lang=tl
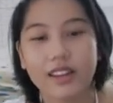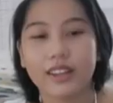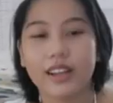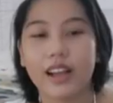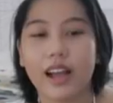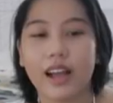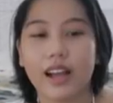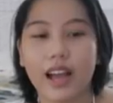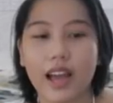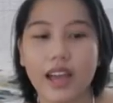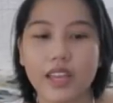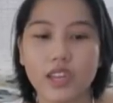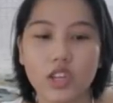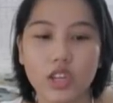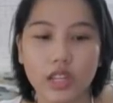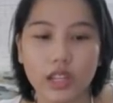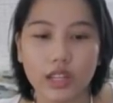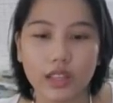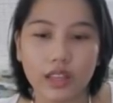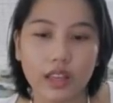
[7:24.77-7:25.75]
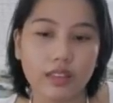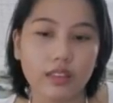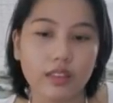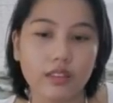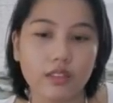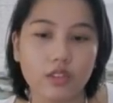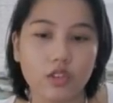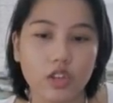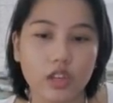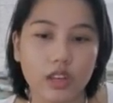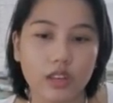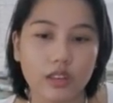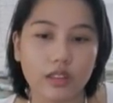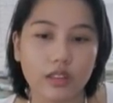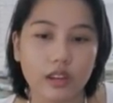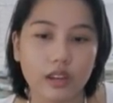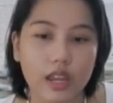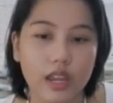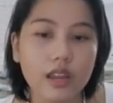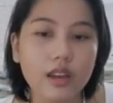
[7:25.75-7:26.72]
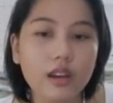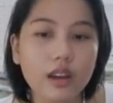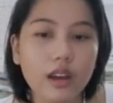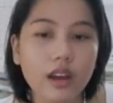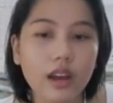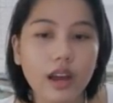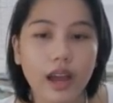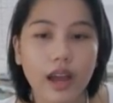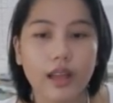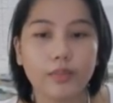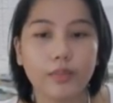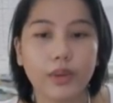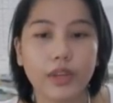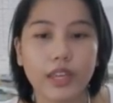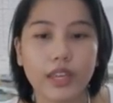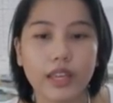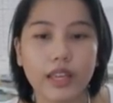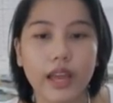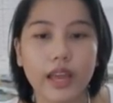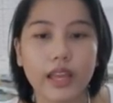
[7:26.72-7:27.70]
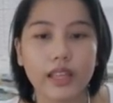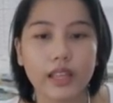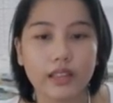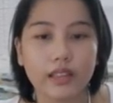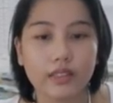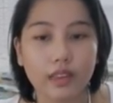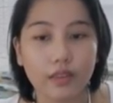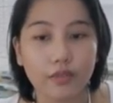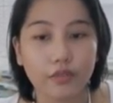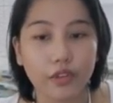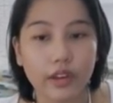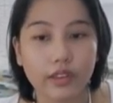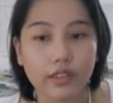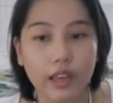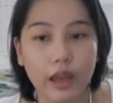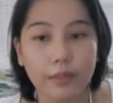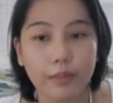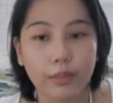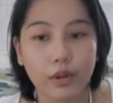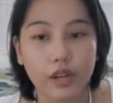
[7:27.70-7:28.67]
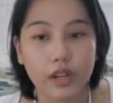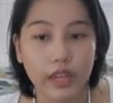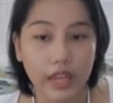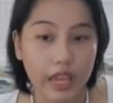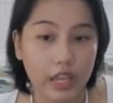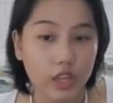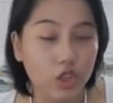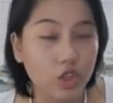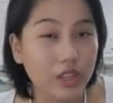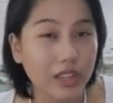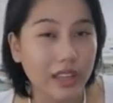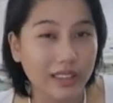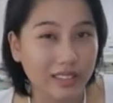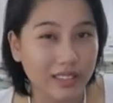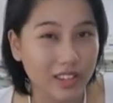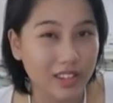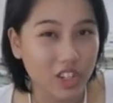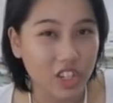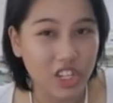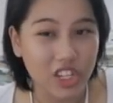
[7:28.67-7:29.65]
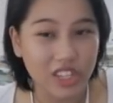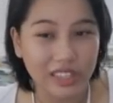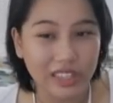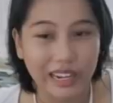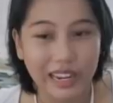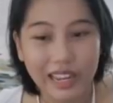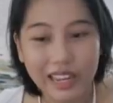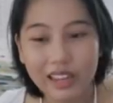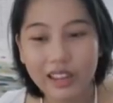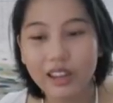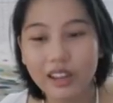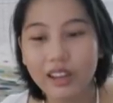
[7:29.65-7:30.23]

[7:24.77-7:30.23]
Kakain siya ng knight takes g3. At pag kinain, let's say for example, ng h takes g3,